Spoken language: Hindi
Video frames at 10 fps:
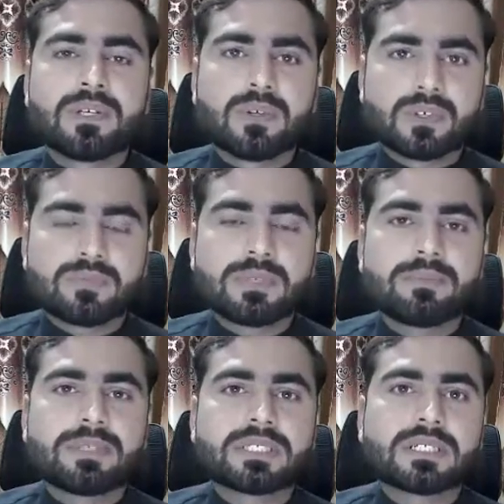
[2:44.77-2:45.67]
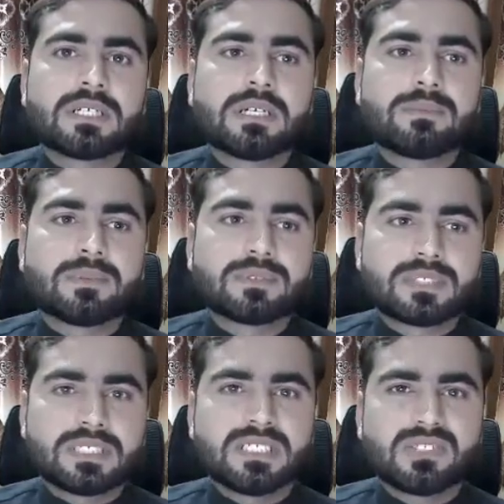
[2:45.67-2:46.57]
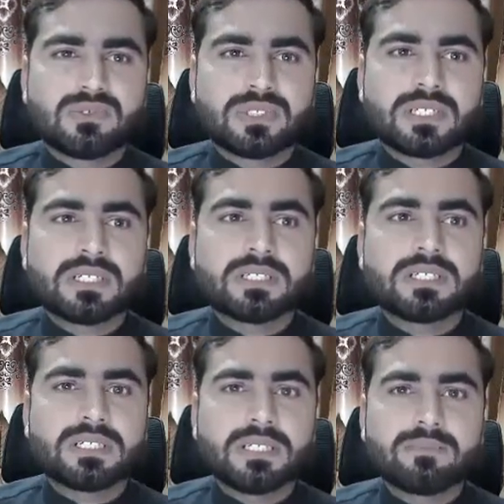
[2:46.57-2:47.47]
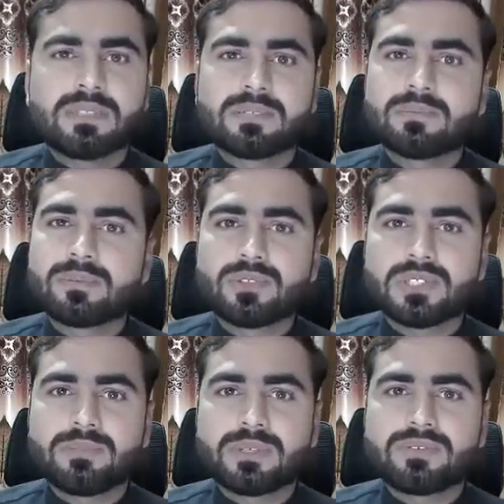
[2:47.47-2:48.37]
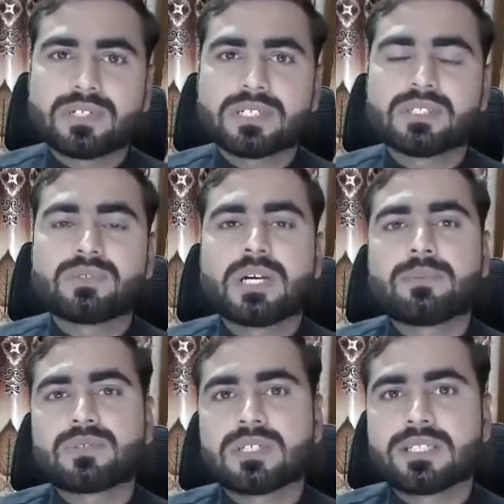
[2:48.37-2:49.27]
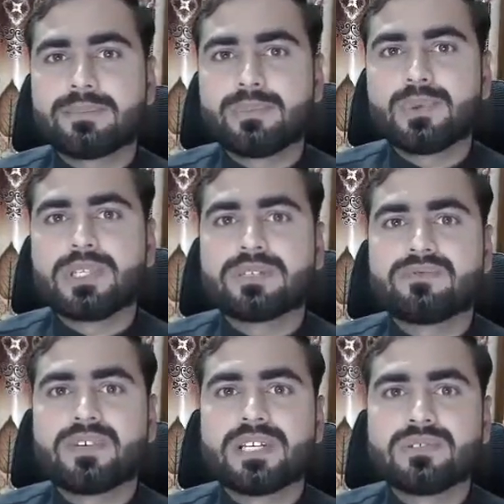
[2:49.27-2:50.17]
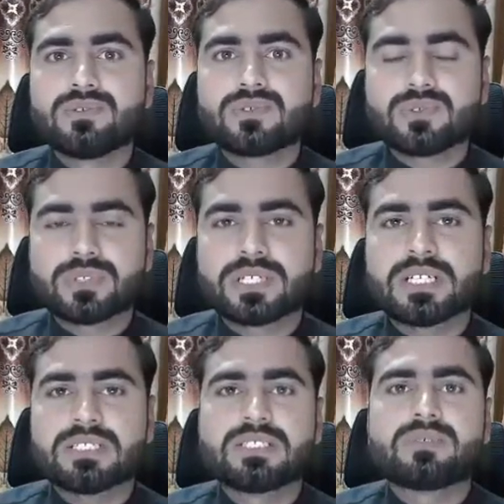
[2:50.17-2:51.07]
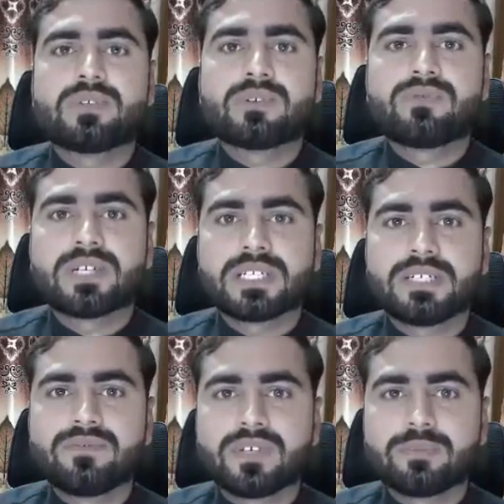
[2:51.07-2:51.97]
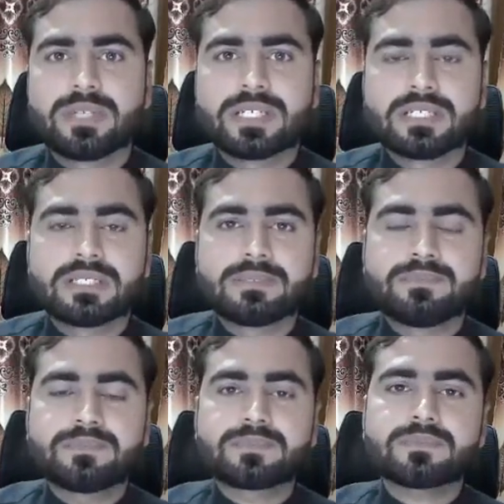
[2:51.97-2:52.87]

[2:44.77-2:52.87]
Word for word: और उसमें बेशक आप स्ट्रिंग स्टोर करा दें बट मैं मोस्टली प्रेफर करता हूँ कि आप उसके अंदर बुलियन वैल्यू स्टोर कराएं ज़ीरो और वन की फॉर्मेट के अंदर